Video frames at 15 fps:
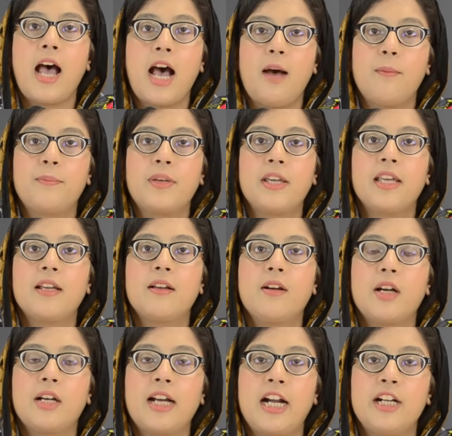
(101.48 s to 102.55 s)
आपके
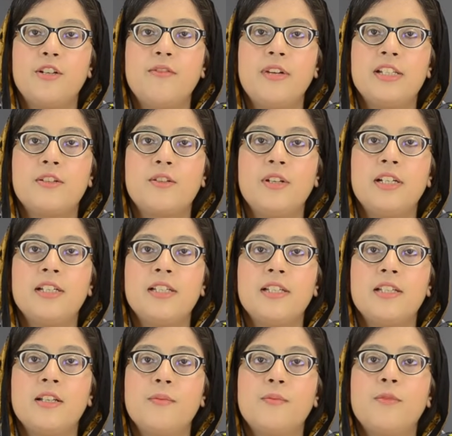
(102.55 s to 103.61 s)
कार्डियोवैस्कुलर
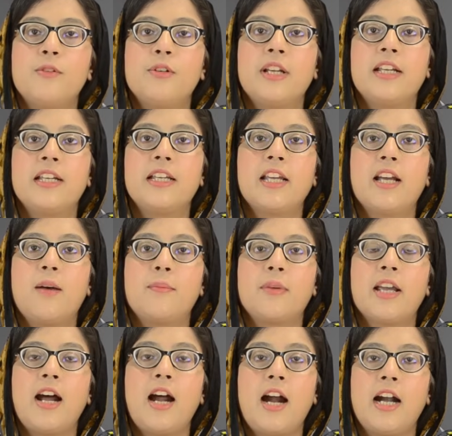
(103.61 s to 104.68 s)
सिस्टम को यानी कि
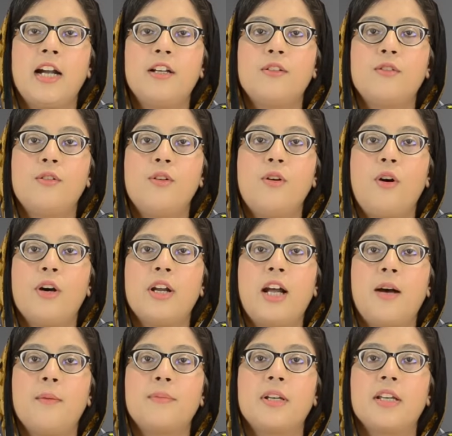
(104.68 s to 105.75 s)
आपके हार्ट को और
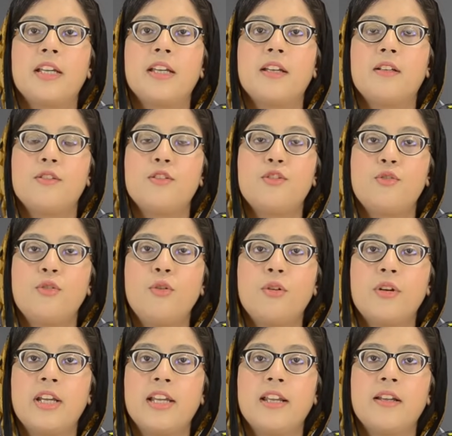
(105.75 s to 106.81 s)
आपके
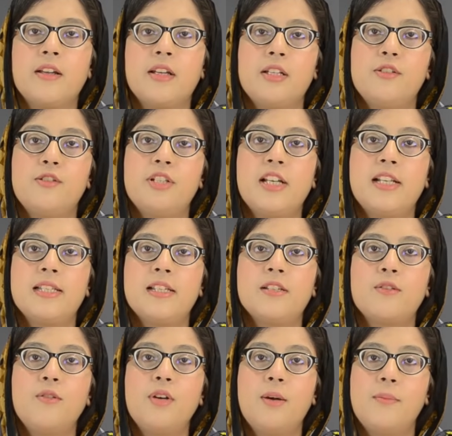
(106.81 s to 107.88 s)
स्ट्रोक के
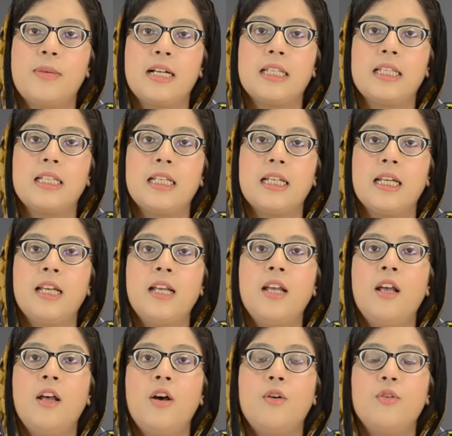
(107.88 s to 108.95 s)
चांसेस को कम कर देता है
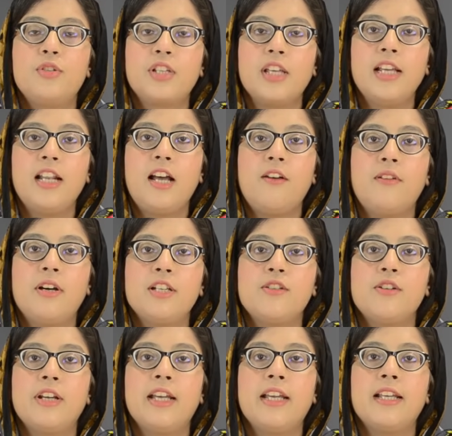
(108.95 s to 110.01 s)
उसके अलावा
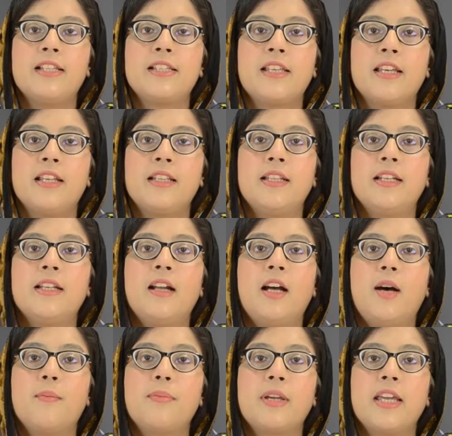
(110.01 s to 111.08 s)
जो है इसके अंदर
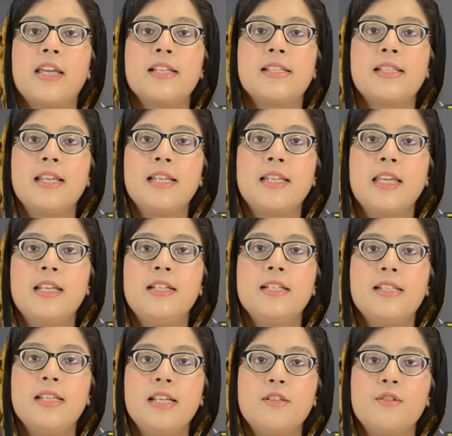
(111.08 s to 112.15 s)
आपकी एक स्किन की
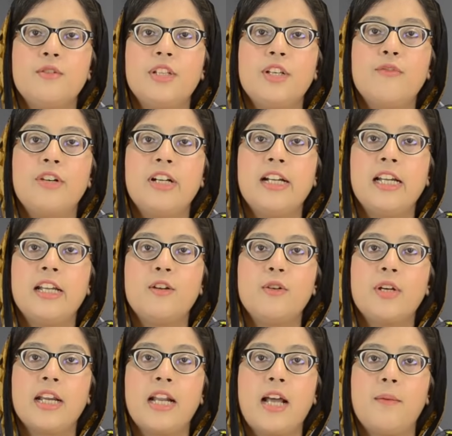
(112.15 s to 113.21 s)
डिजीज़ होती है वर्टलिगो
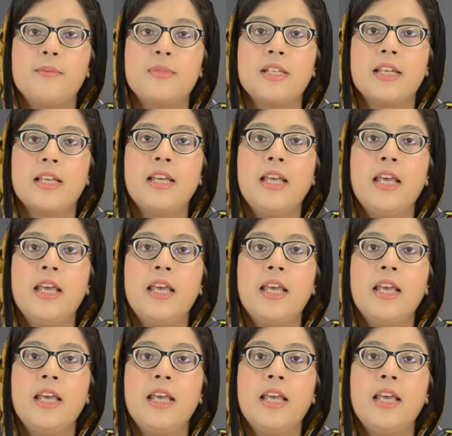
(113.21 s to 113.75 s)
के नाम से